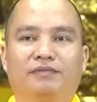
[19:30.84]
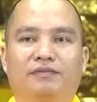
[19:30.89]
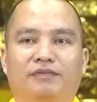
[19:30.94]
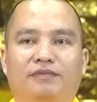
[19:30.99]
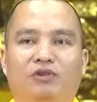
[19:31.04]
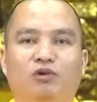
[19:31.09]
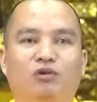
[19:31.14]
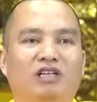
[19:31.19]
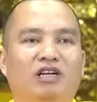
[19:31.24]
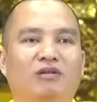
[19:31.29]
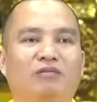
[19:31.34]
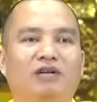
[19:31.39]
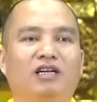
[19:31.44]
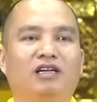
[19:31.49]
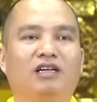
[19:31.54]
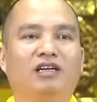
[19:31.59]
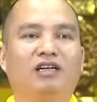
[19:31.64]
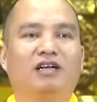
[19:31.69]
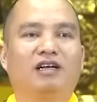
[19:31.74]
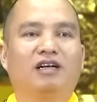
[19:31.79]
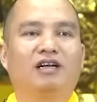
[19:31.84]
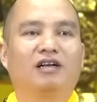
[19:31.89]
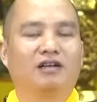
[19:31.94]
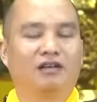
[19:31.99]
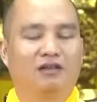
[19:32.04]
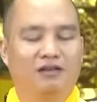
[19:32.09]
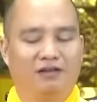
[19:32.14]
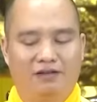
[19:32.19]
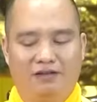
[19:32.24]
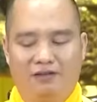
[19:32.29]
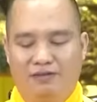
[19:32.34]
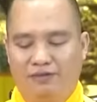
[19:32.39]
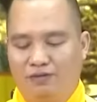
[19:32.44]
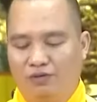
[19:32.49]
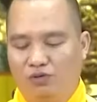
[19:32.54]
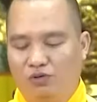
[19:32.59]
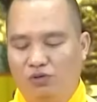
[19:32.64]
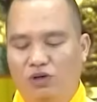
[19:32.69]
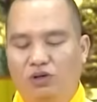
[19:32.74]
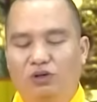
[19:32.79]
Chúng ta biết là
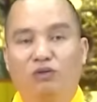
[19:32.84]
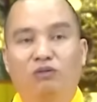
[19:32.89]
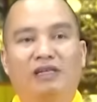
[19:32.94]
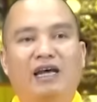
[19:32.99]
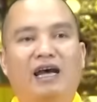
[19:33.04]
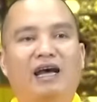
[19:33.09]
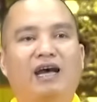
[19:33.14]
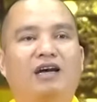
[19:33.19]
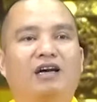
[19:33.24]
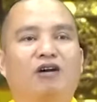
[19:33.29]
chùa chúng ta